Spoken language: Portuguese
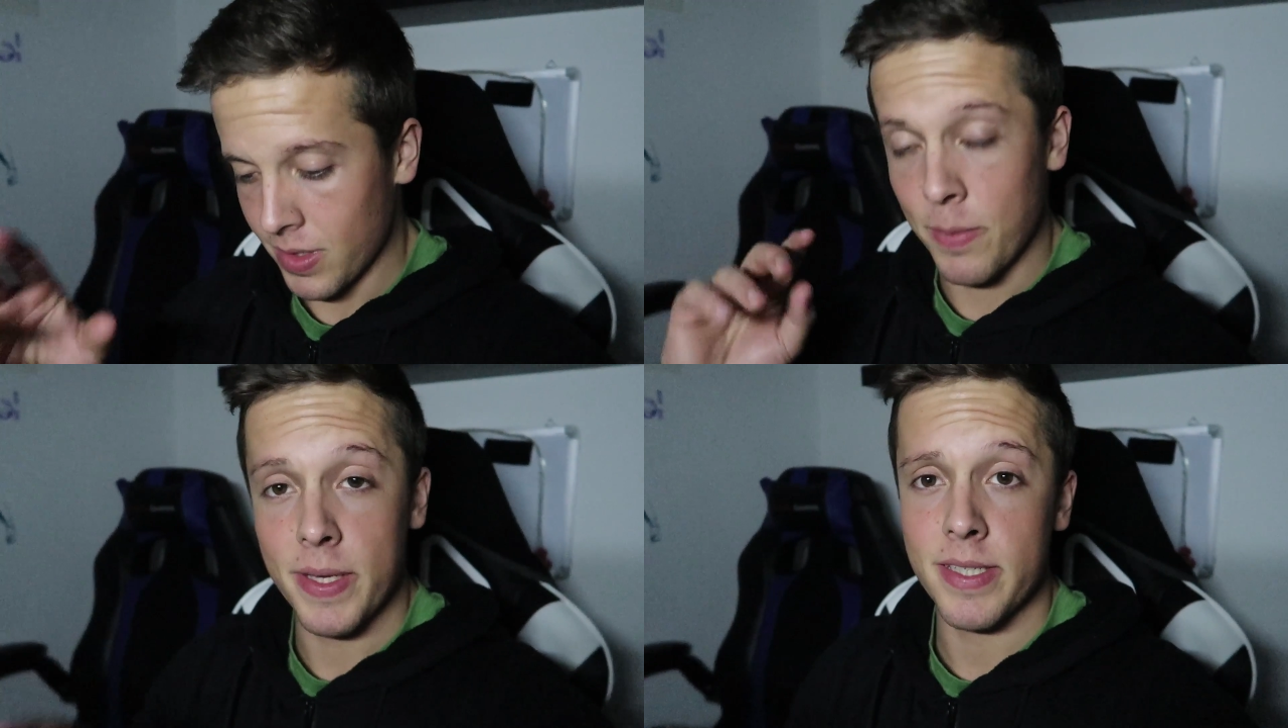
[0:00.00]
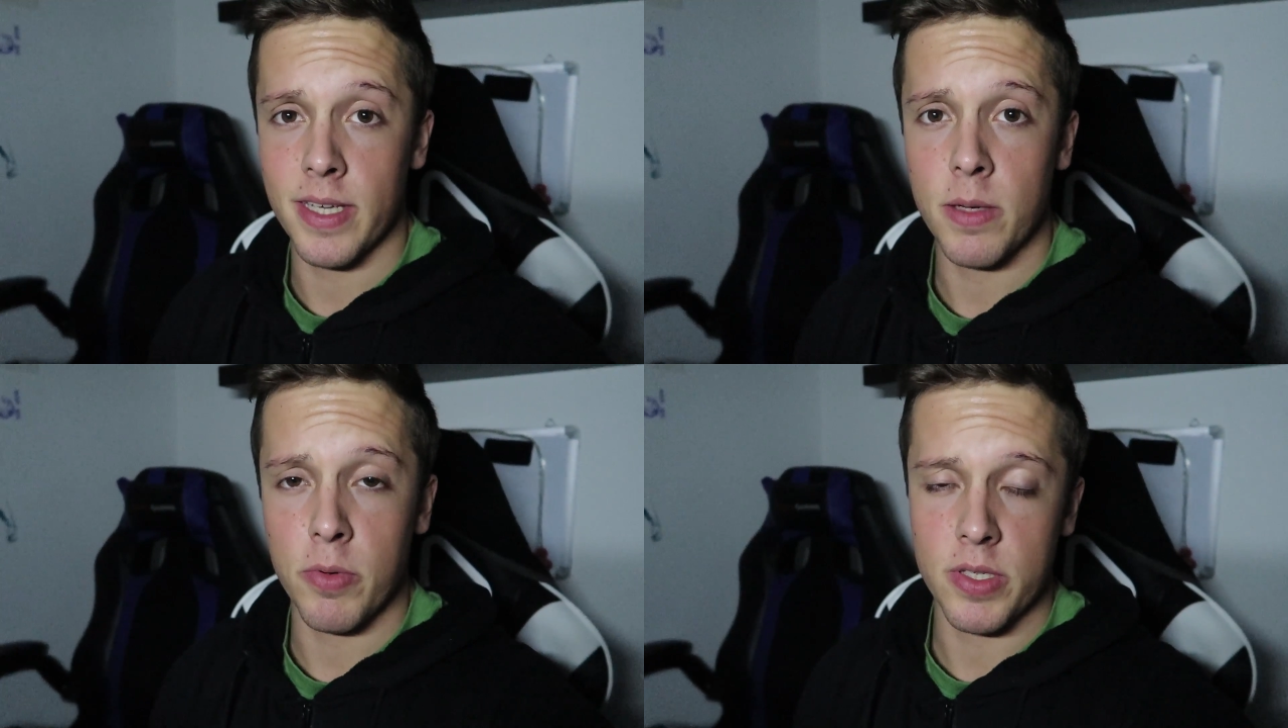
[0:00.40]
na minha
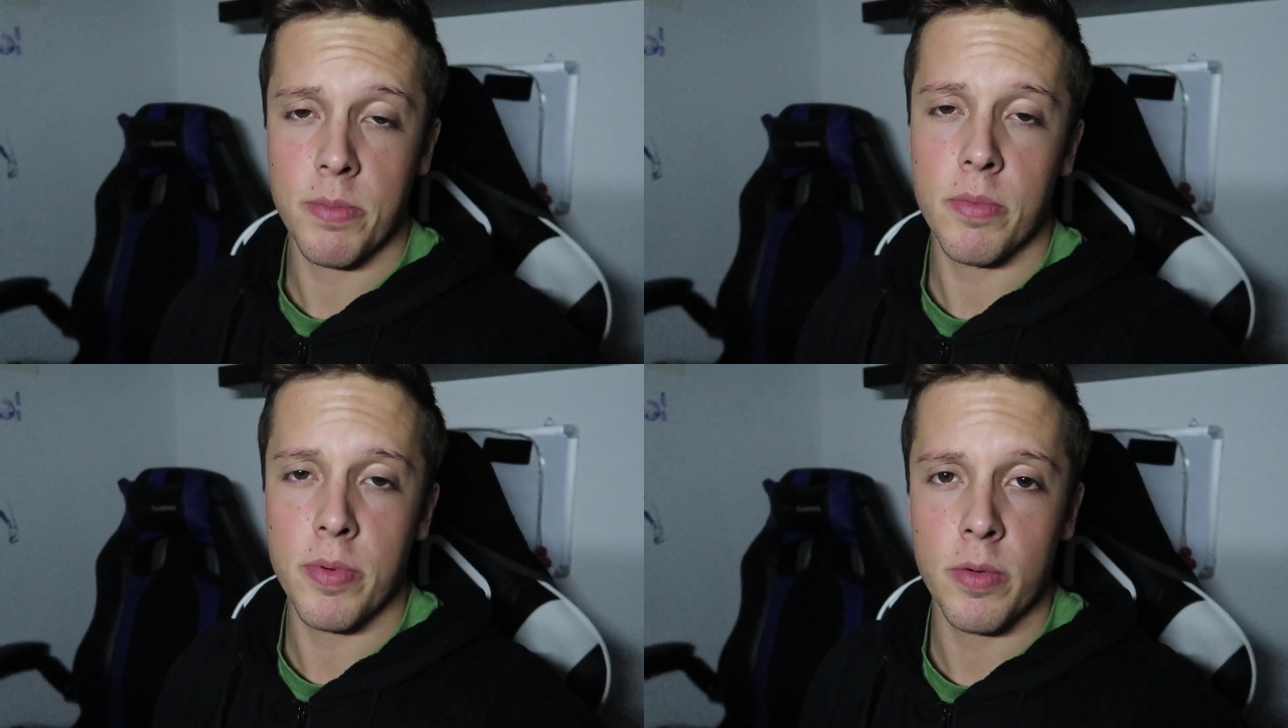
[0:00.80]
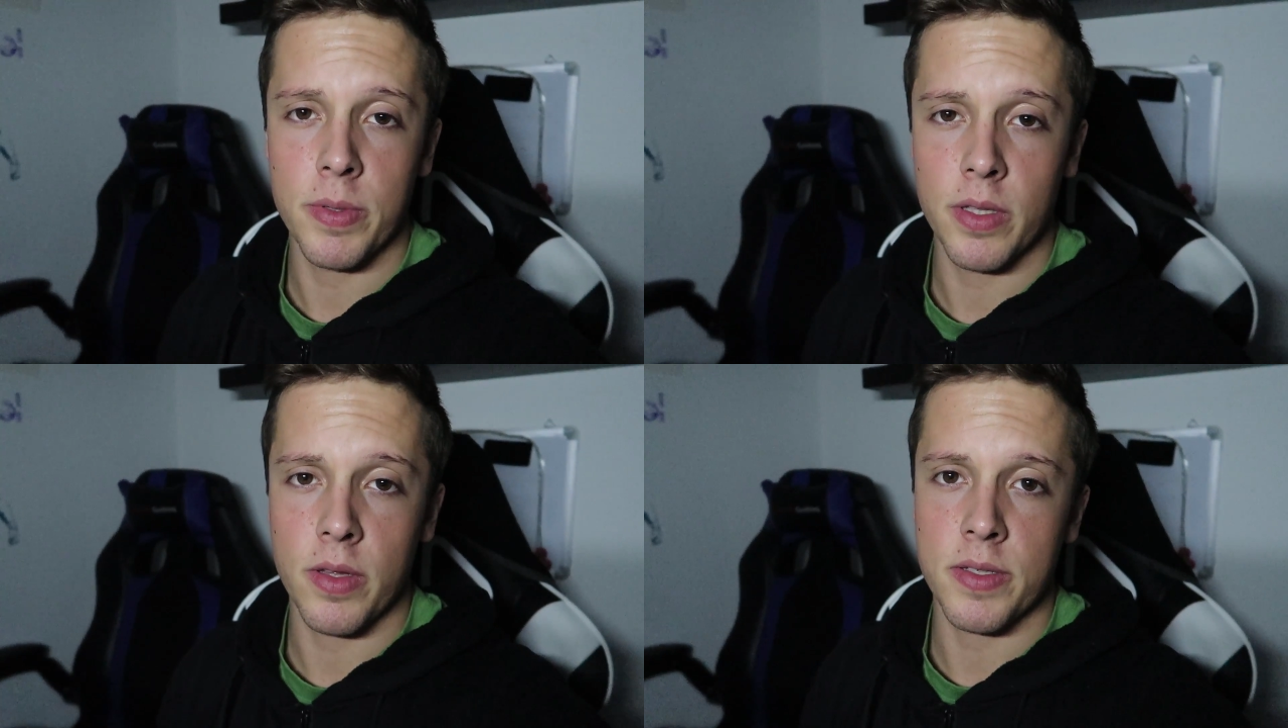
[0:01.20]
ceia posso também beber um
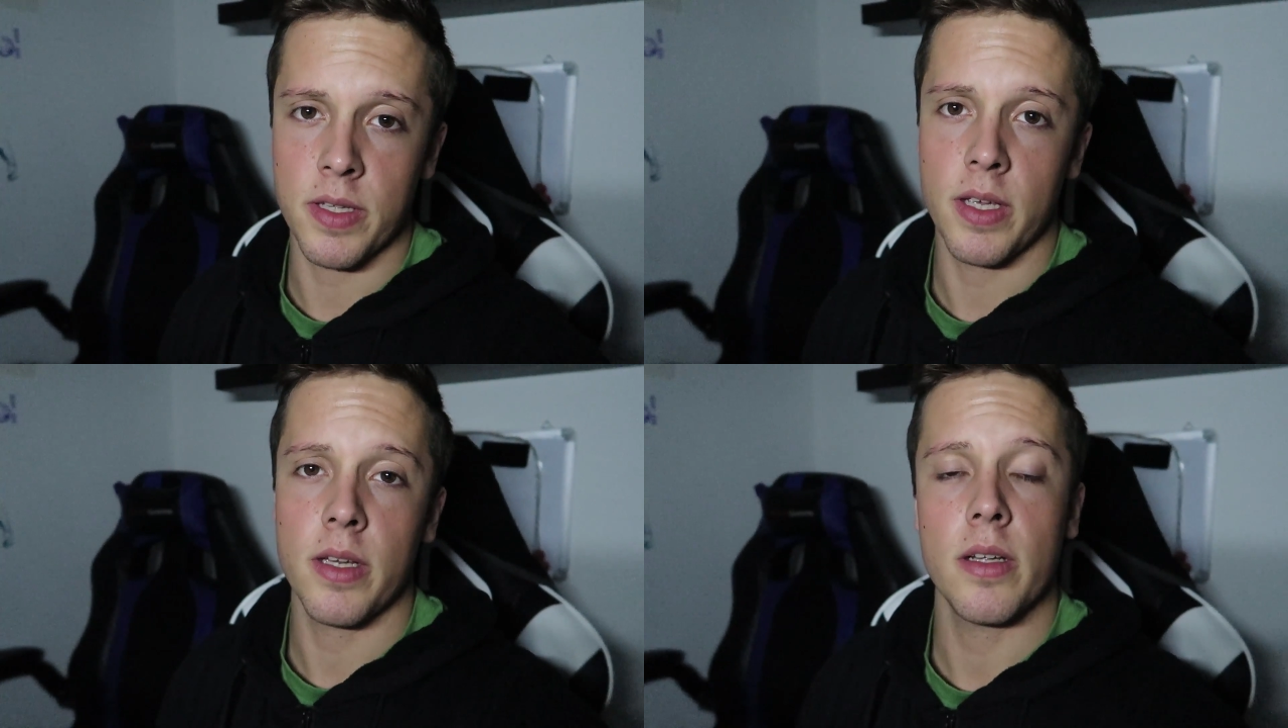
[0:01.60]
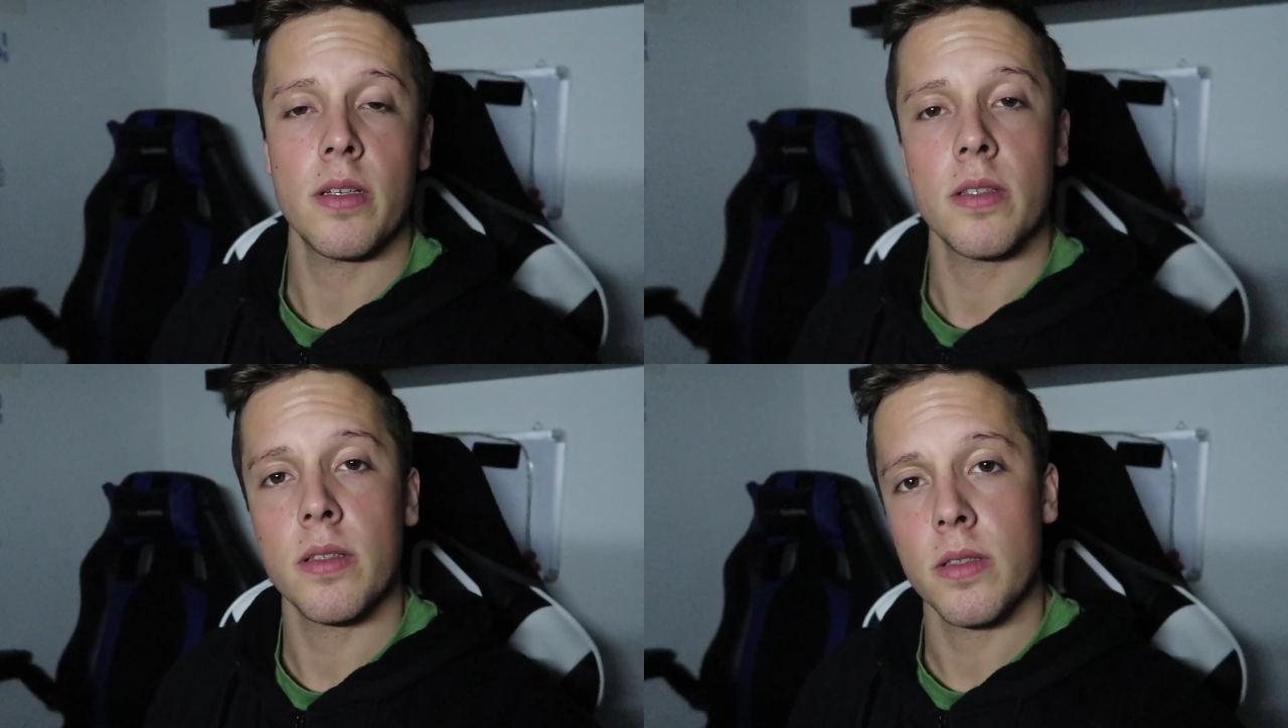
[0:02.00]
batido de caseína
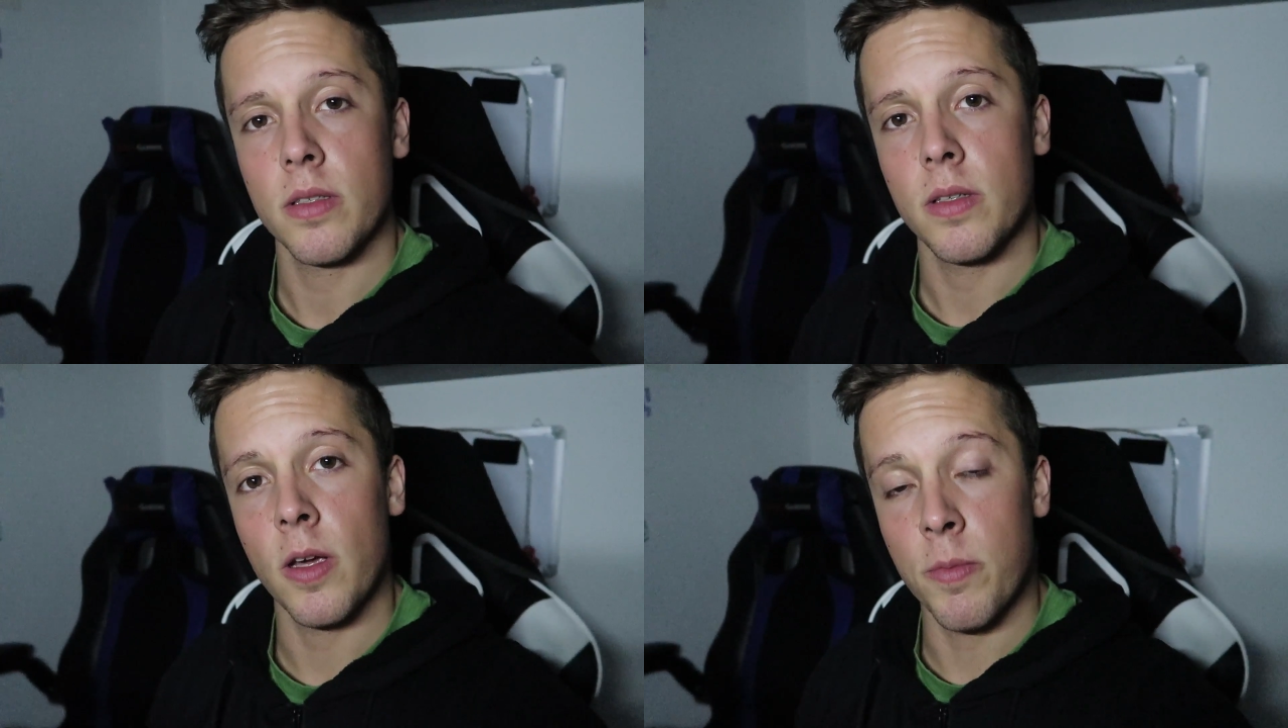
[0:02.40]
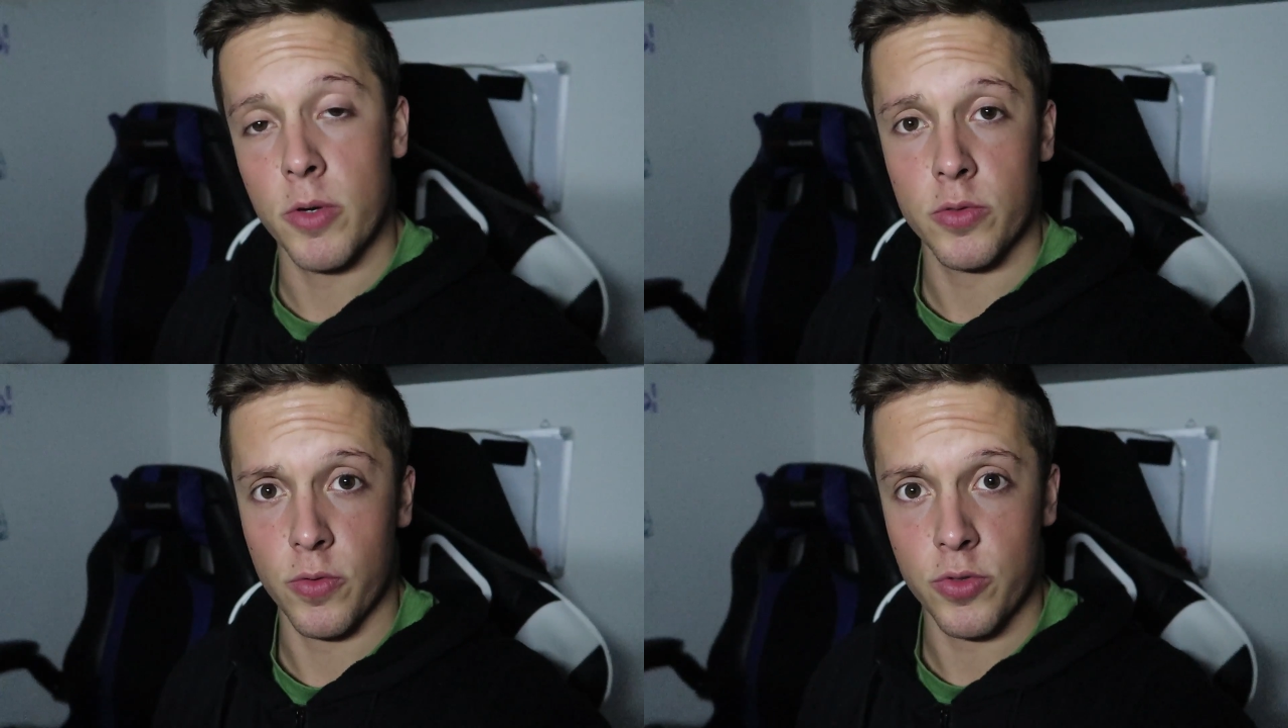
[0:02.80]
e
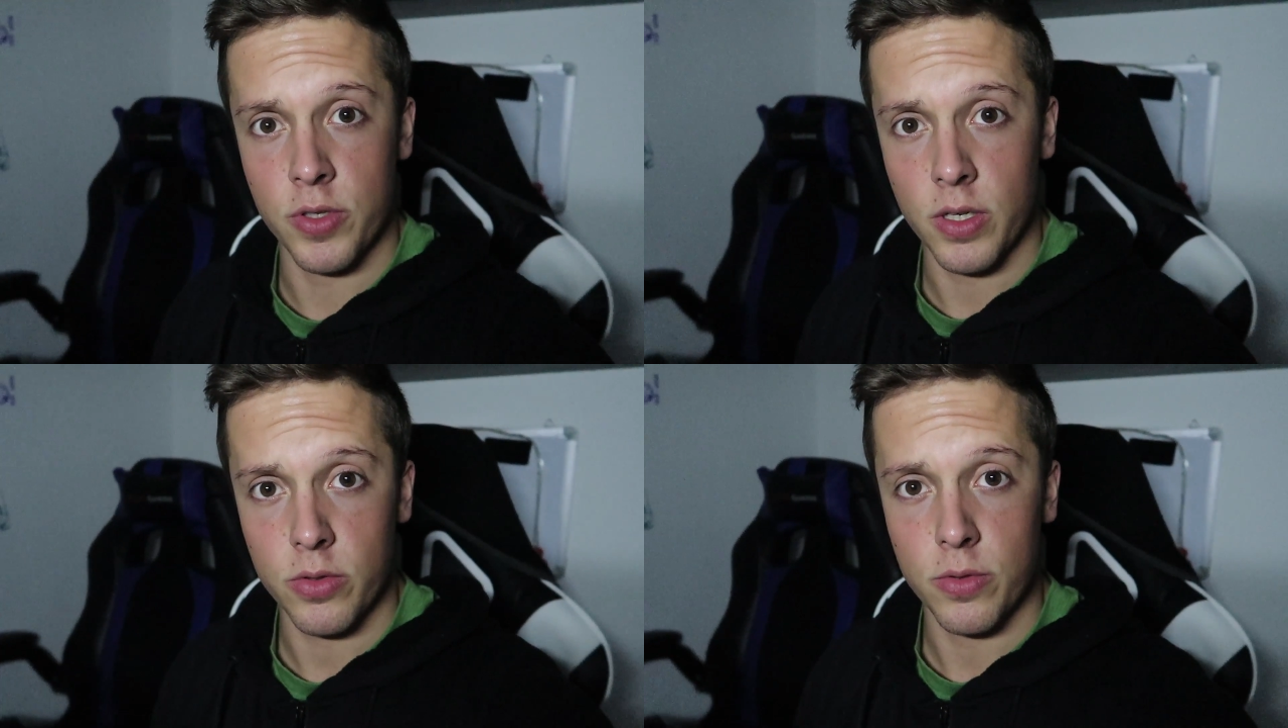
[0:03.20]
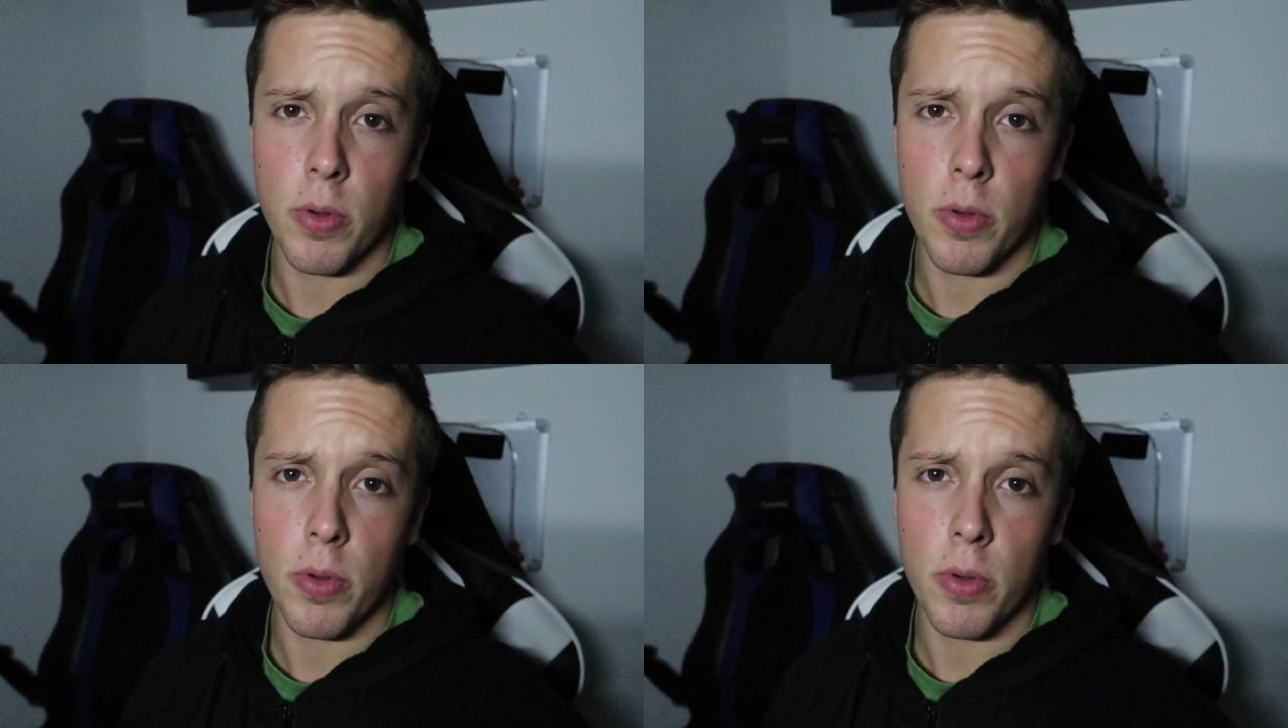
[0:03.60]
comer uns frutos secos.